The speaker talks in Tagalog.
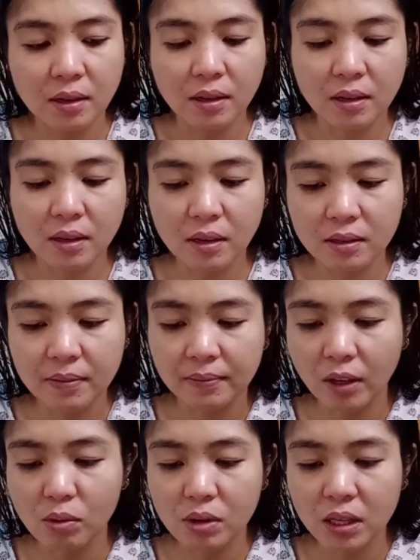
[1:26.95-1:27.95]
Ayan.
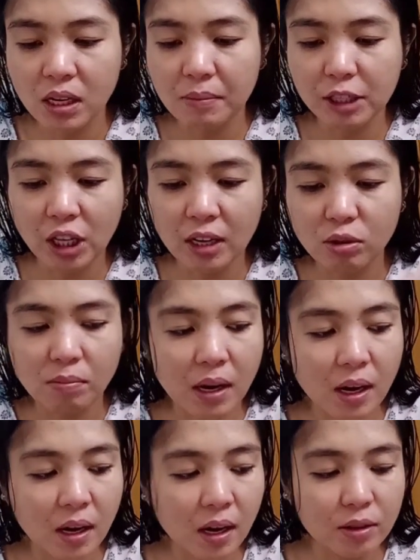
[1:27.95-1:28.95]
Ako, hindi na masyadong ma,
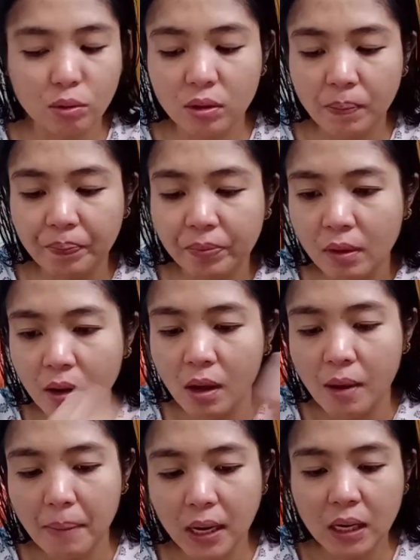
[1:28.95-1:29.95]
uh, ano,
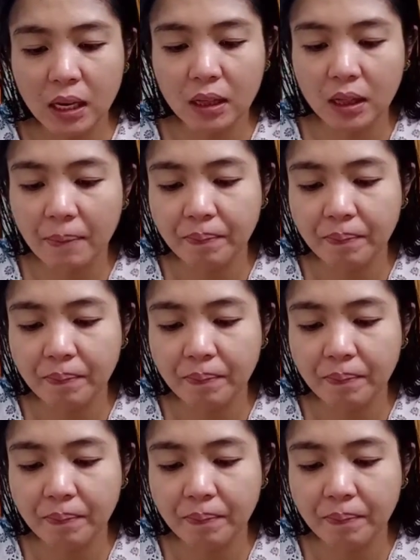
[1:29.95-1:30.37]
mainit.